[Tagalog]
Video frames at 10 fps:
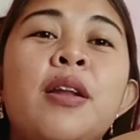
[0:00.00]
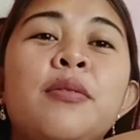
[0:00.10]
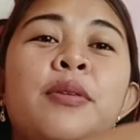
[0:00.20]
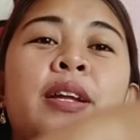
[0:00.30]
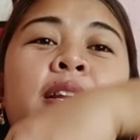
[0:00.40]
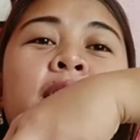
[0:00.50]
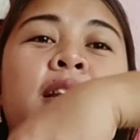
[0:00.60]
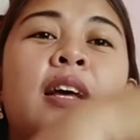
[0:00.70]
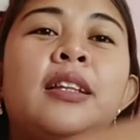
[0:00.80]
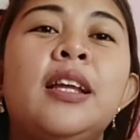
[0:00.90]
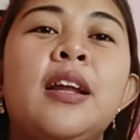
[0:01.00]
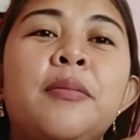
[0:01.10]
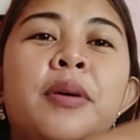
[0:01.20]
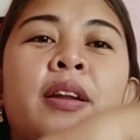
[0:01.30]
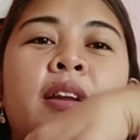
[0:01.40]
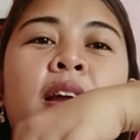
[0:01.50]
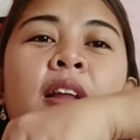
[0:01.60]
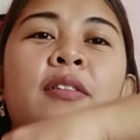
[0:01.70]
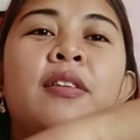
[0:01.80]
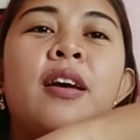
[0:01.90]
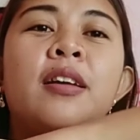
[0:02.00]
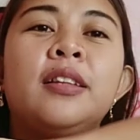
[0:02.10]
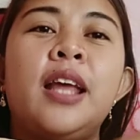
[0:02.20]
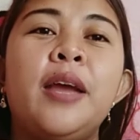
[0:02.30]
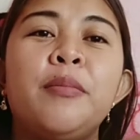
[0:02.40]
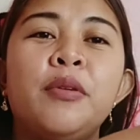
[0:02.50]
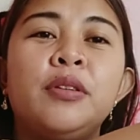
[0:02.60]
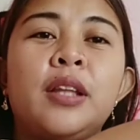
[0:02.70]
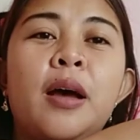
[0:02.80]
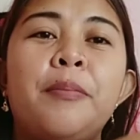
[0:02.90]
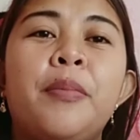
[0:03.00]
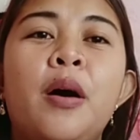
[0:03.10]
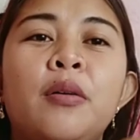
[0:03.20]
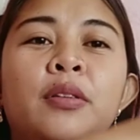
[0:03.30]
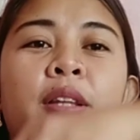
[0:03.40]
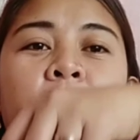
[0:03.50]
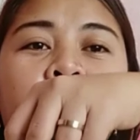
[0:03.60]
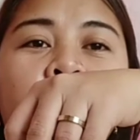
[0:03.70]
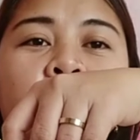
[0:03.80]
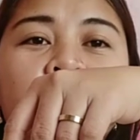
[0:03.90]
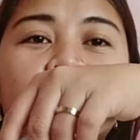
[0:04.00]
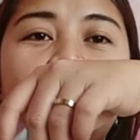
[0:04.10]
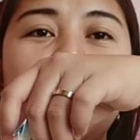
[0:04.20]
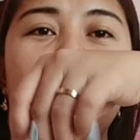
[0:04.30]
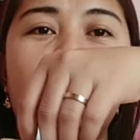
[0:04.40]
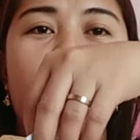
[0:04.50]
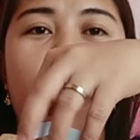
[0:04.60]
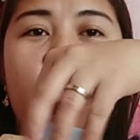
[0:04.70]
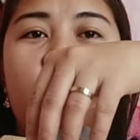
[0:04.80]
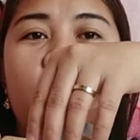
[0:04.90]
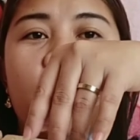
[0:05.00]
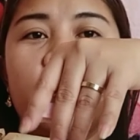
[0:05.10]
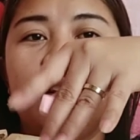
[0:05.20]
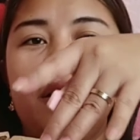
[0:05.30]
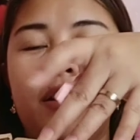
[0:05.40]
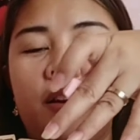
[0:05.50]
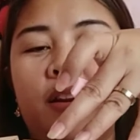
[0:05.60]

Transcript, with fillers: Haluin lang natin ang mananalo ng tabletop fountain. So, ayan.